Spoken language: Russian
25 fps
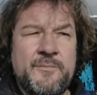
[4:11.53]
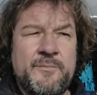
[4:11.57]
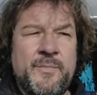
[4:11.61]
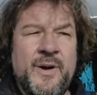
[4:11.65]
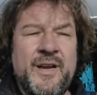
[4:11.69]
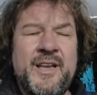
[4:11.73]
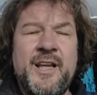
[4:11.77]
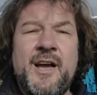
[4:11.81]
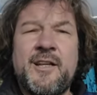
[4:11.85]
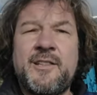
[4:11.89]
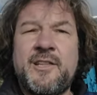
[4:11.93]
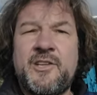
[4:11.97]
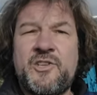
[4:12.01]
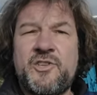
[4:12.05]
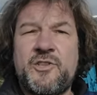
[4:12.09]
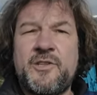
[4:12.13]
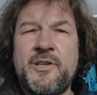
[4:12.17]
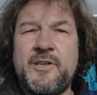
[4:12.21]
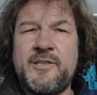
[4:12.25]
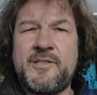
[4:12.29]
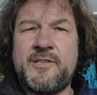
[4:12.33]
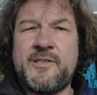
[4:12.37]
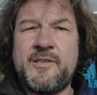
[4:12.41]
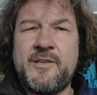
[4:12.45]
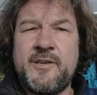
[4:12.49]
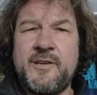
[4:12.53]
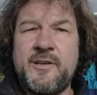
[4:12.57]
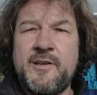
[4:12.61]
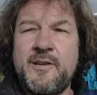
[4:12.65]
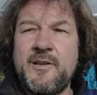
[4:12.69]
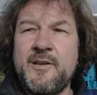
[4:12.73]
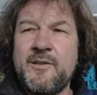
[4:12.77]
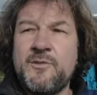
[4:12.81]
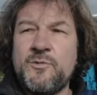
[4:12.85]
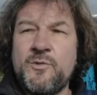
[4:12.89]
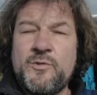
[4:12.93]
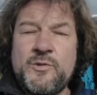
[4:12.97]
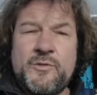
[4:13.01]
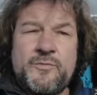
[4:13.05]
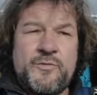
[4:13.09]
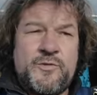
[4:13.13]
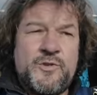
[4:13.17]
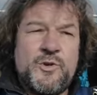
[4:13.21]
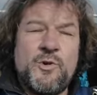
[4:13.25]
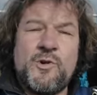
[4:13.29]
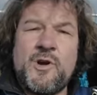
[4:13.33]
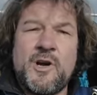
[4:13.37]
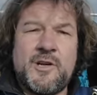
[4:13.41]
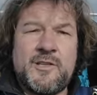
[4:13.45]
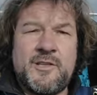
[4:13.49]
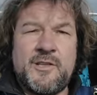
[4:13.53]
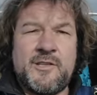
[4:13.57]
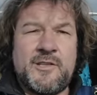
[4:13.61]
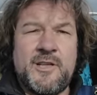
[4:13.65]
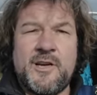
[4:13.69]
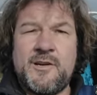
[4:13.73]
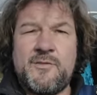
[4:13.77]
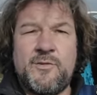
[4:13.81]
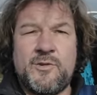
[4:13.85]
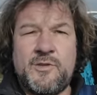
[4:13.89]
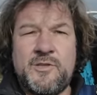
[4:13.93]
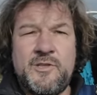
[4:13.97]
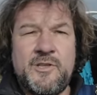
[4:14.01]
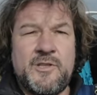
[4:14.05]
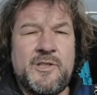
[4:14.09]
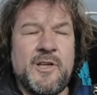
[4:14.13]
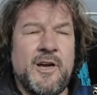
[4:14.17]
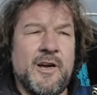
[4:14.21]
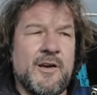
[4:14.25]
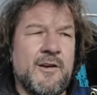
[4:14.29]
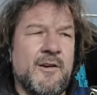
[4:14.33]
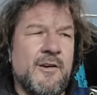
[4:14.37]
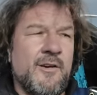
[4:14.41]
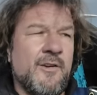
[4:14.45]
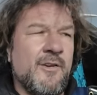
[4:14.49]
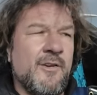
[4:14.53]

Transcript: порядочность, ну вот все как-то так вот не так.